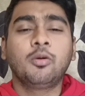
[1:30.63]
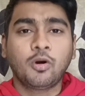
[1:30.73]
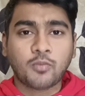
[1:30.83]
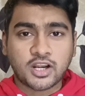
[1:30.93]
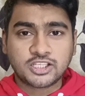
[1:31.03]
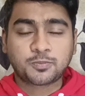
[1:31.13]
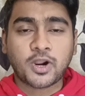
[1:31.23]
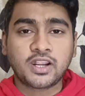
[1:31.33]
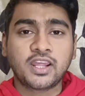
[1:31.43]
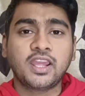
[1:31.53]
এবং মানিশ
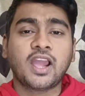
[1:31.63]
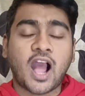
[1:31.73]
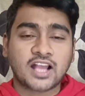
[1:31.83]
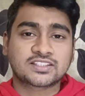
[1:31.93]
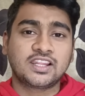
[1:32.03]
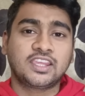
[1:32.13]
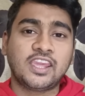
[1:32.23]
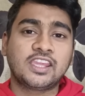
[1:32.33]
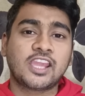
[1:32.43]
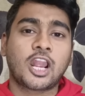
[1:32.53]
পাণ্ডে আসলে
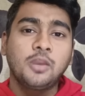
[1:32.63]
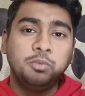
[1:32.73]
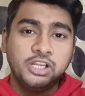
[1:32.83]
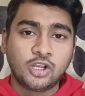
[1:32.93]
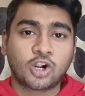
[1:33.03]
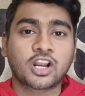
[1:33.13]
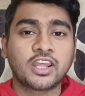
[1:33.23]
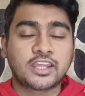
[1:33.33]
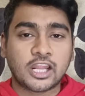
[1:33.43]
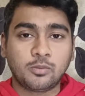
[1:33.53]
কে আরের মিডিল
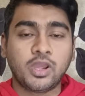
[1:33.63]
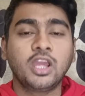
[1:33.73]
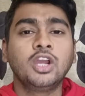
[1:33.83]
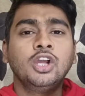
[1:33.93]
অর্ডারেই খেলবে